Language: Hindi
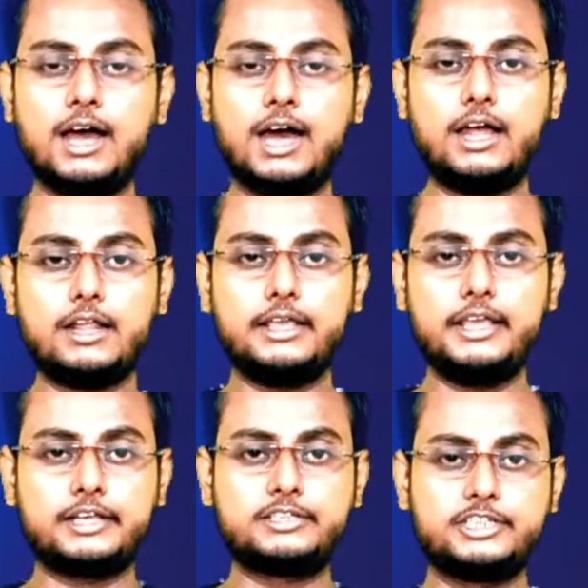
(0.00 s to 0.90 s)
हर
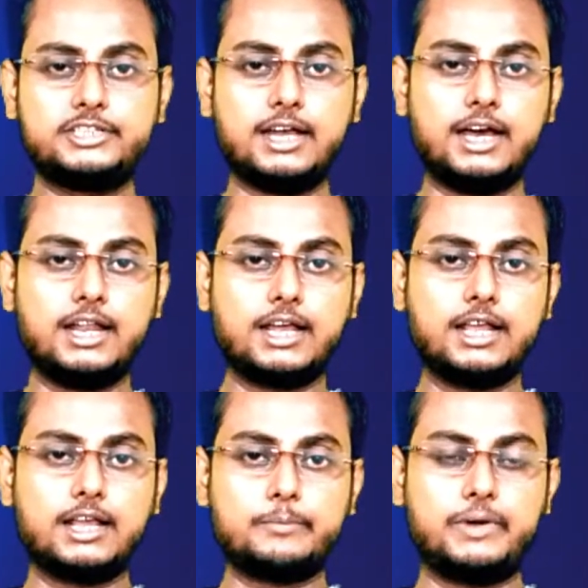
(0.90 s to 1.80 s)
एक चीज अलग
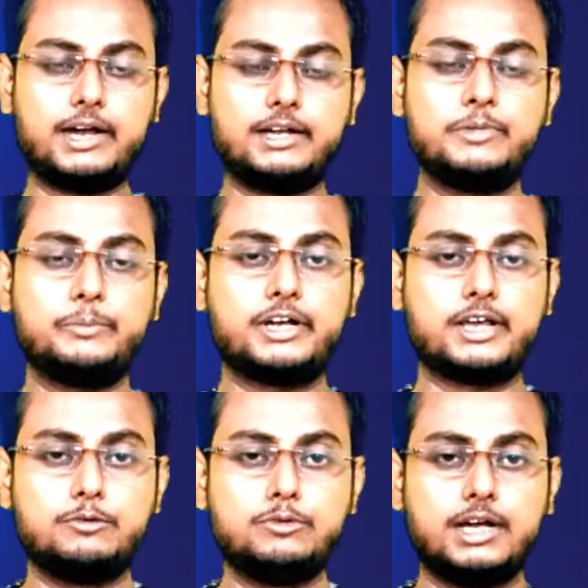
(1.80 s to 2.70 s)
अलग पार्ट में
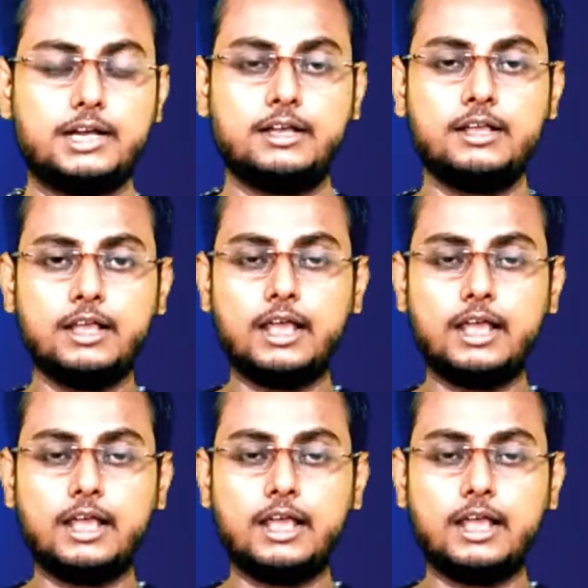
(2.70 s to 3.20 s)
बटा हुआ है